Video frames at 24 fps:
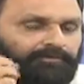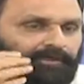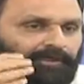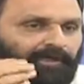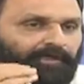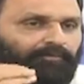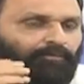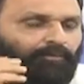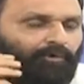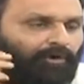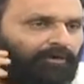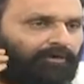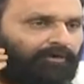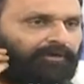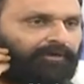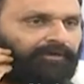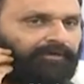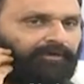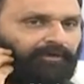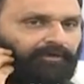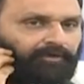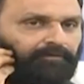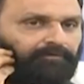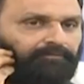జగన్మోహన్
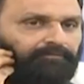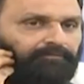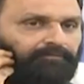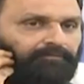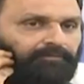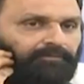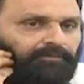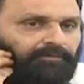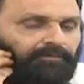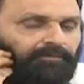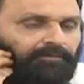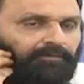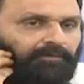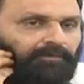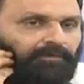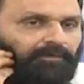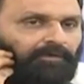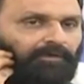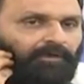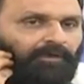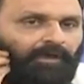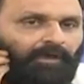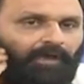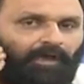రెడ్డి గారు
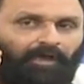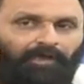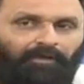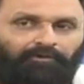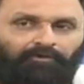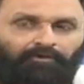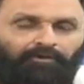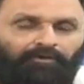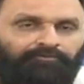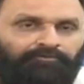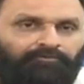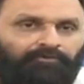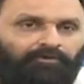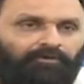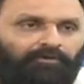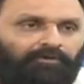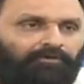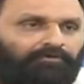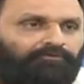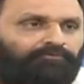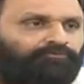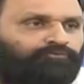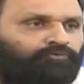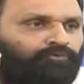ఆ రోజు
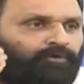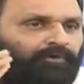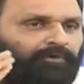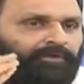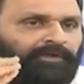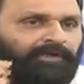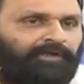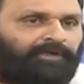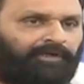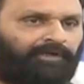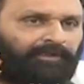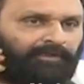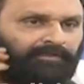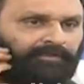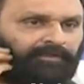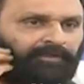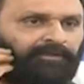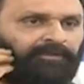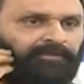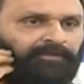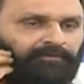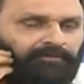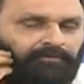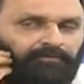సోనియా
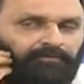గాంధీ